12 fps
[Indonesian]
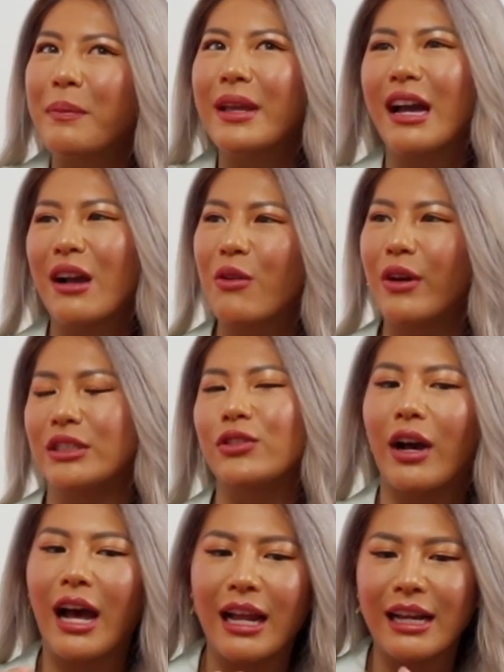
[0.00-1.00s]
tapi Masa? yang gue
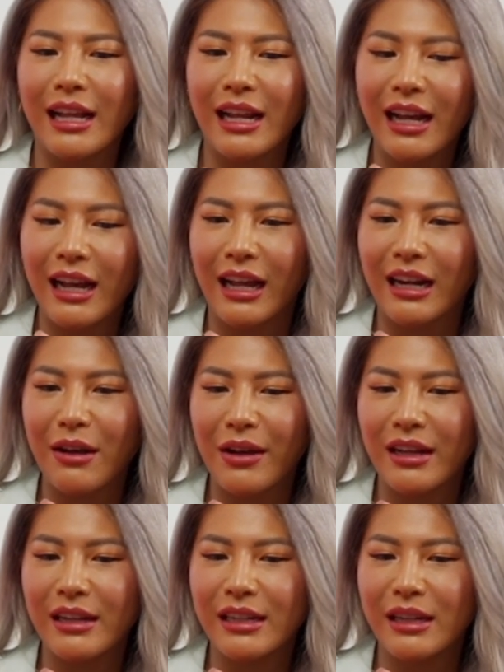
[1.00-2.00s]
suka adalah
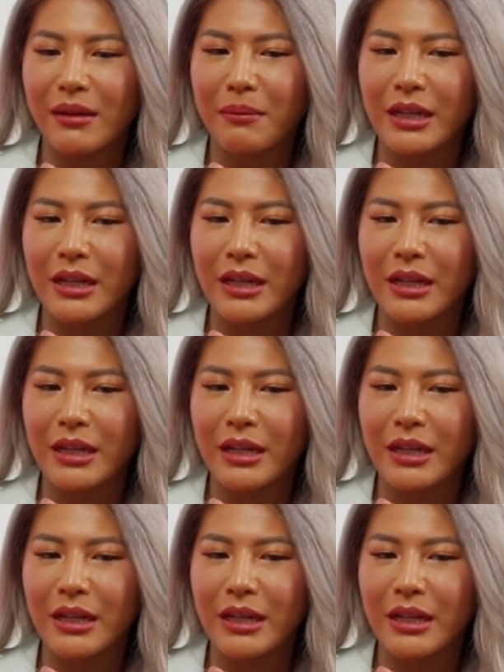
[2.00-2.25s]
karena uh,